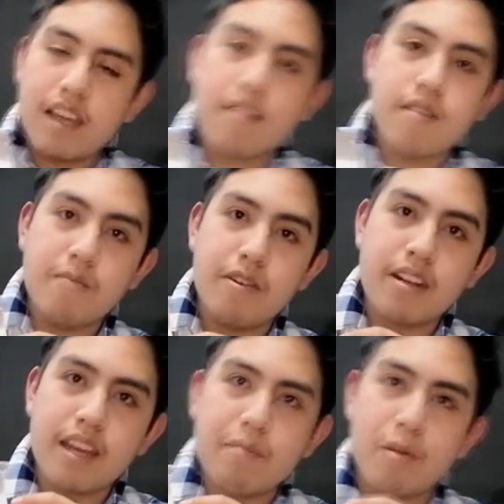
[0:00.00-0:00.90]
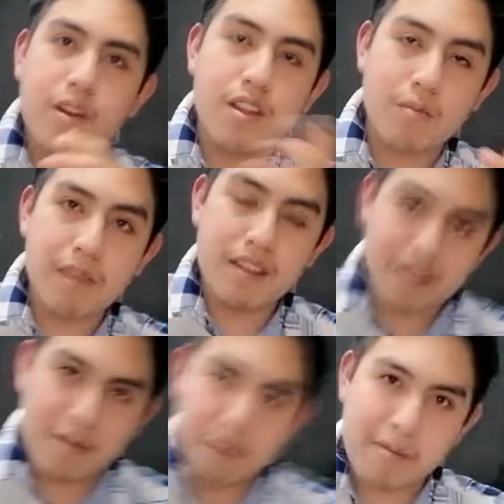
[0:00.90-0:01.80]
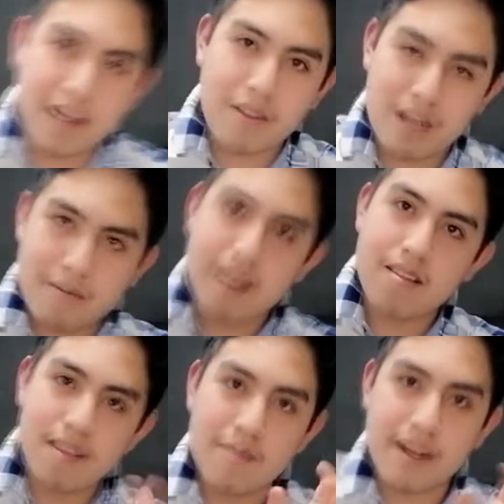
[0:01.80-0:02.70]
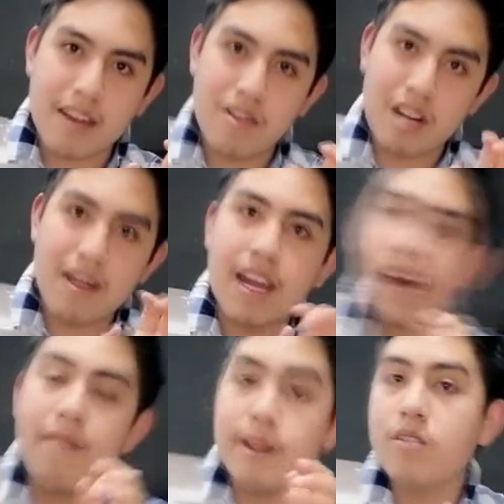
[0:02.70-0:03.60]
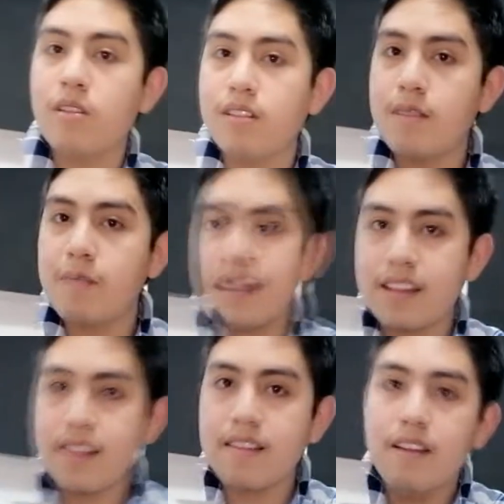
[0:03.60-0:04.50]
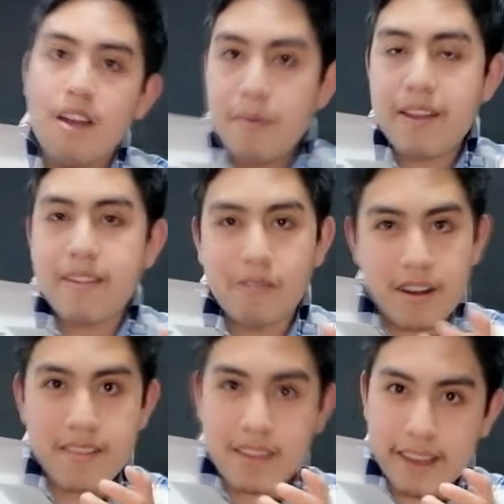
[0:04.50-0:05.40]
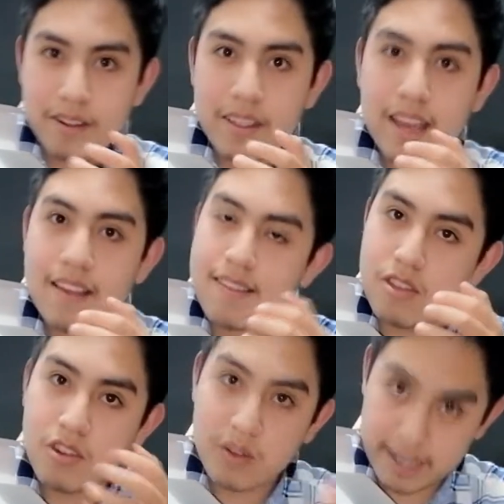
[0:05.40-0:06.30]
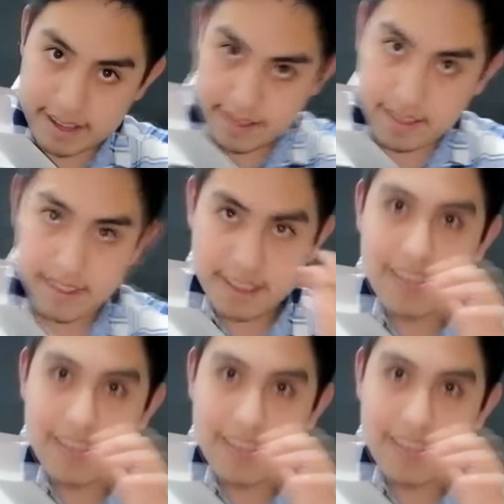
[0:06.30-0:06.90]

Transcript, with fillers: Eso es porque por cuando lo pides cosas por Mercado Libre, los de Mercado Libre abren todos los paquetes para asegurarse de que no tengas drogas.